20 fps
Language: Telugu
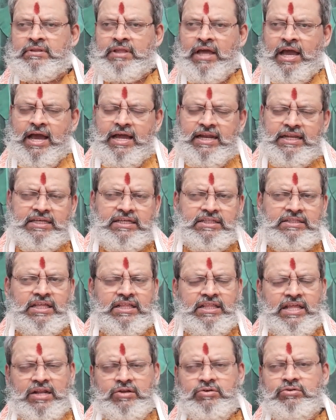దానికి
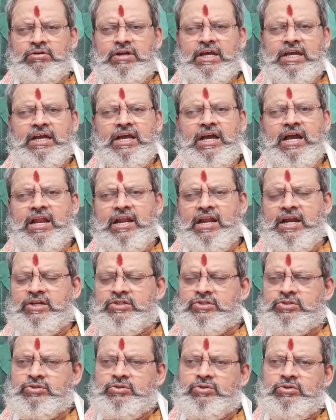తదనుగుణంగా
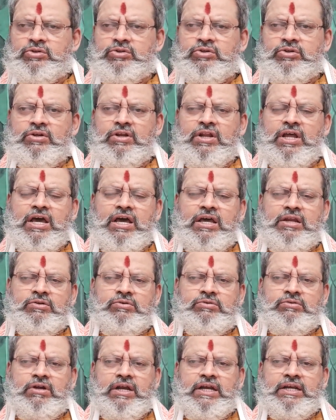
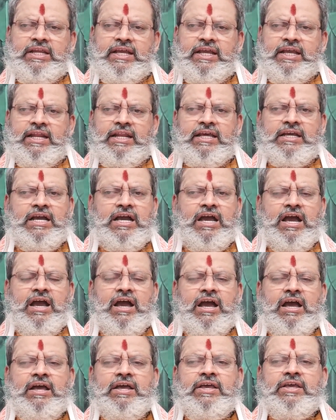నడుచుకుంటున్నారు అంటే గనక
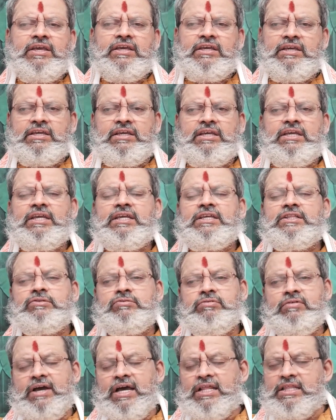ఈ
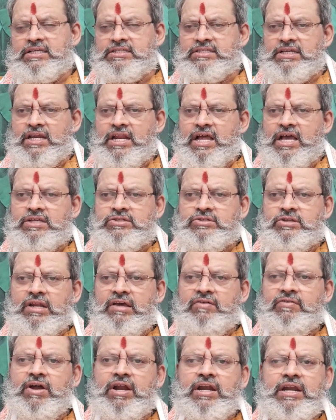ద్వాదశ
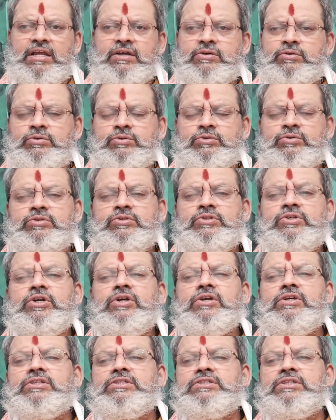రాసుల వాళ్లకు
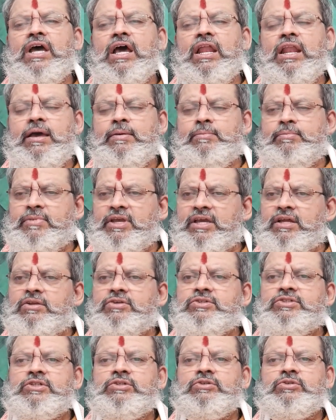చాలా
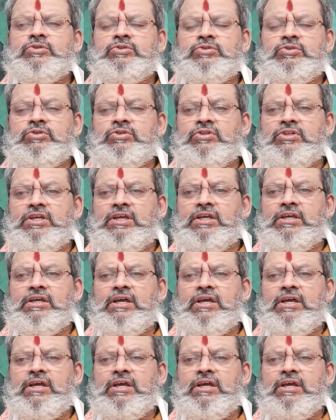మేలు జరుగుతుంది